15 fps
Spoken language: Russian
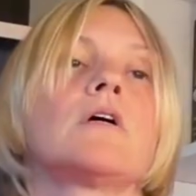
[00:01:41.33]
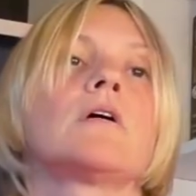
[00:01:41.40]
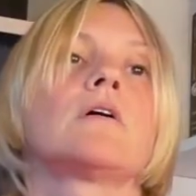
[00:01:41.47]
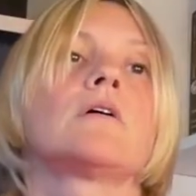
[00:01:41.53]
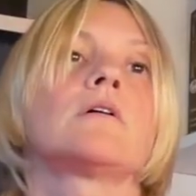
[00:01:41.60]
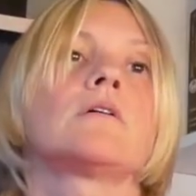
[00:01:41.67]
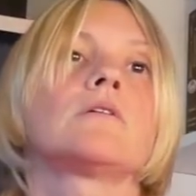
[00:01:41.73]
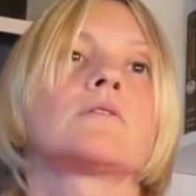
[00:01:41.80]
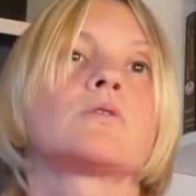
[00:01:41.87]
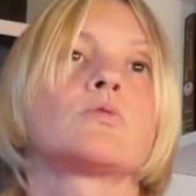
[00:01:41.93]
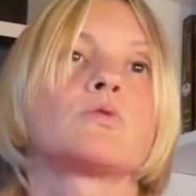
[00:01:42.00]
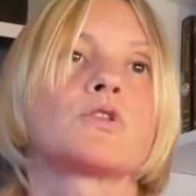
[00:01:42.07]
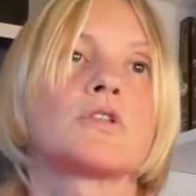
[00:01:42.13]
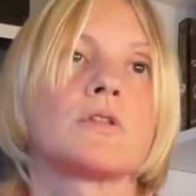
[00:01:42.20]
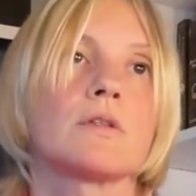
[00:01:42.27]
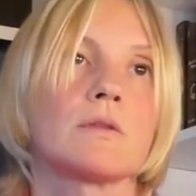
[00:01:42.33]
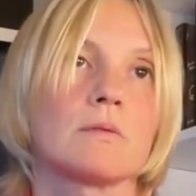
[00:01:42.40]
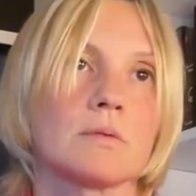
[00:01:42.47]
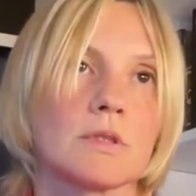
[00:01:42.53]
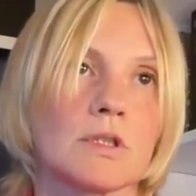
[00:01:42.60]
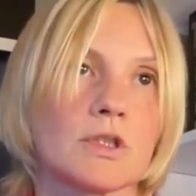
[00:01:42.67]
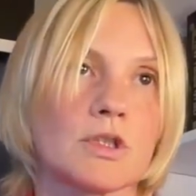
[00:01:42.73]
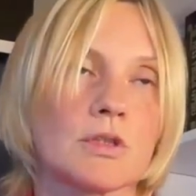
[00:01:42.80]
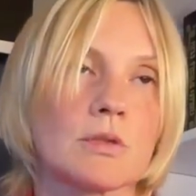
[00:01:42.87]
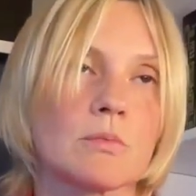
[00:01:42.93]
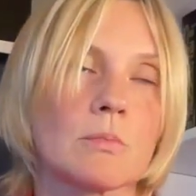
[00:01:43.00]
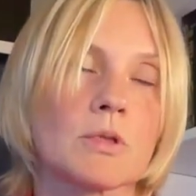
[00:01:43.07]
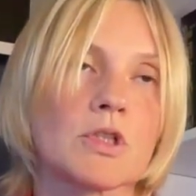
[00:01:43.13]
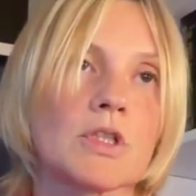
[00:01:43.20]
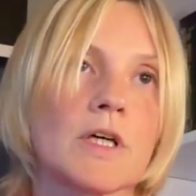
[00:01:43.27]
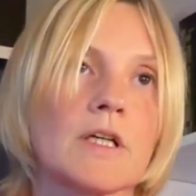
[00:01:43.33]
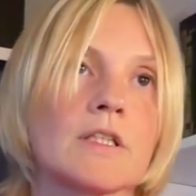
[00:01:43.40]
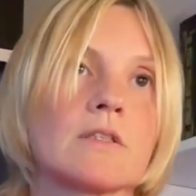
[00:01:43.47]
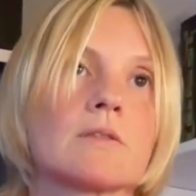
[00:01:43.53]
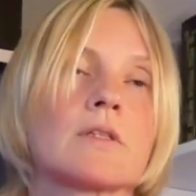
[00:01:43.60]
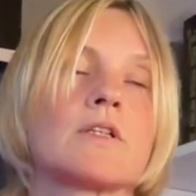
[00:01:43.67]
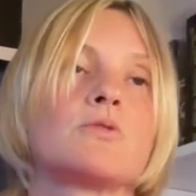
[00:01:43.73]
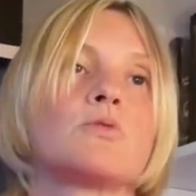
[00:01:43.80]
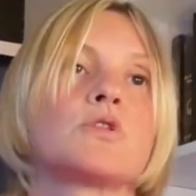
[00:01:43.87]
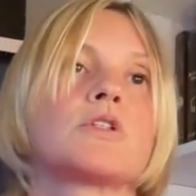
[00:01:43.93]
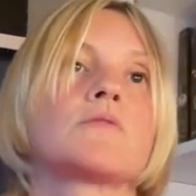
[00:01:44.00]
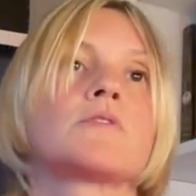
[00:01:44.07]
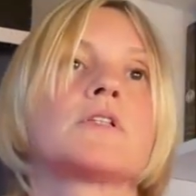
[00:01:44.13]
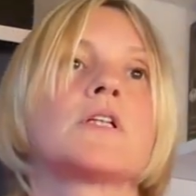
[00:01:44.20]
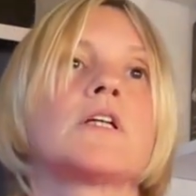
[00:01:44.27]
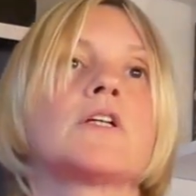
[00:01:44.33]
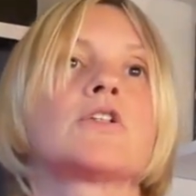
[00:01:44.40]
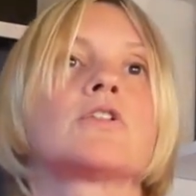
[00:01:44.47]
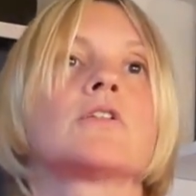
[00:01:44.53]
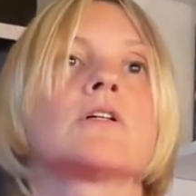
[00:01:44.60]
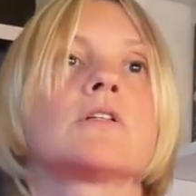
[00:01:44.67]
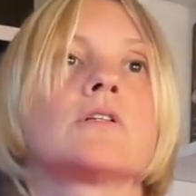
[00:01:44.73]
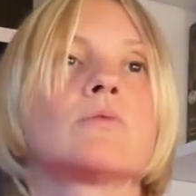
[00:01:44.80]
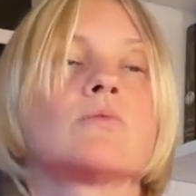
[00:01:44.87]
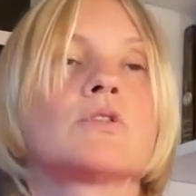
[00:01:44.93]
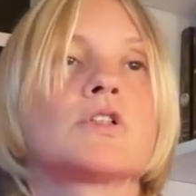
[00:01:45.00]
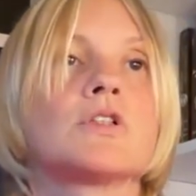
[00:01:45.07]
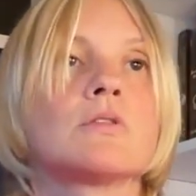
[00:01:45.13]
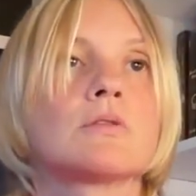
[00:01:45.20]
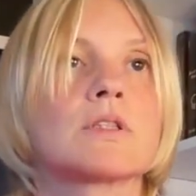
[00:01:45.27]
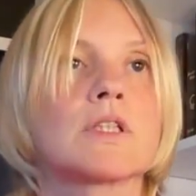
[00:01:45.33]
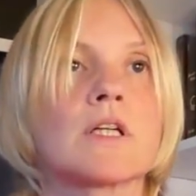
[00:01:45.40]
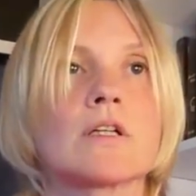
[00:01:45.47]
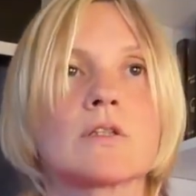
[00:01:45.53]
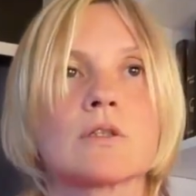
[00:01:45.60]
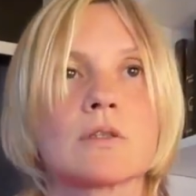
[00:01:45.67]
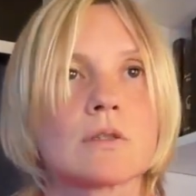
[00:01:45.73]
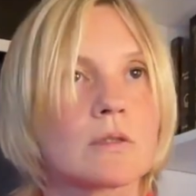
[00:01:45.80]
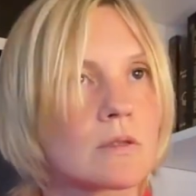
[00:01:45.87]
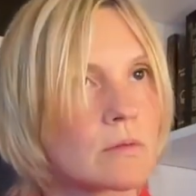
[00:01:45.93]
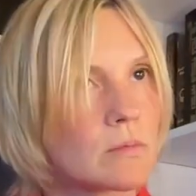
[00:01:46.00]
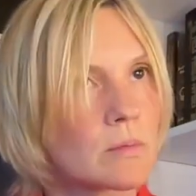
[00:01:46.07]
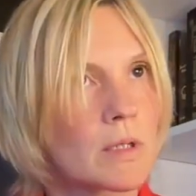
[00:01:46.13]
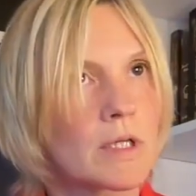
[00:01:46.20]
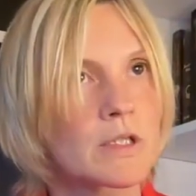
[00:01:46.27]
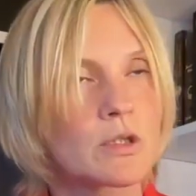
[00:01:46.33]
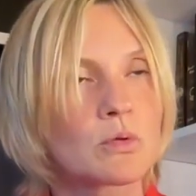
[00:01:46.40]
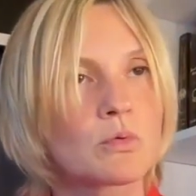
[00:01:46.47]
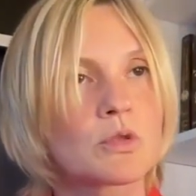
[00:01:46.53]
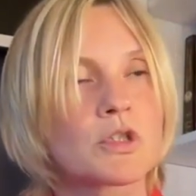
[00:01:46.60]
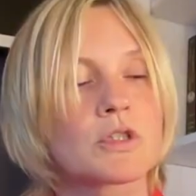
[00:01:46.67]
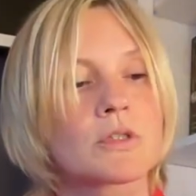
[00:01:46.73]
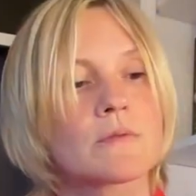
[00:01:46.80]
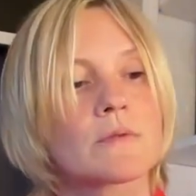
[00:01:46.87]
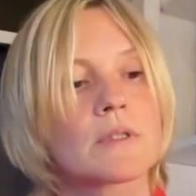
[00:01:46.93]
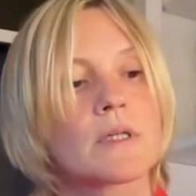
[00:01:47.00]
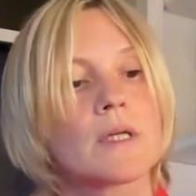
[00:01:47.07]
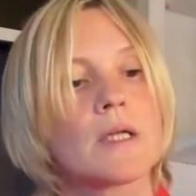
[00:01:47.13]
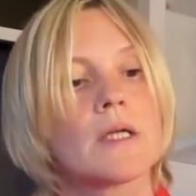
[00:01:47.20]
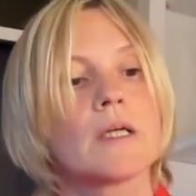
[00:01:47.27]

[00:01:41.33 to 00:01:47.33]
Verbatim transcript: э, сложно, значит, ждать следующих встреч, надо очень страх э, одиночества,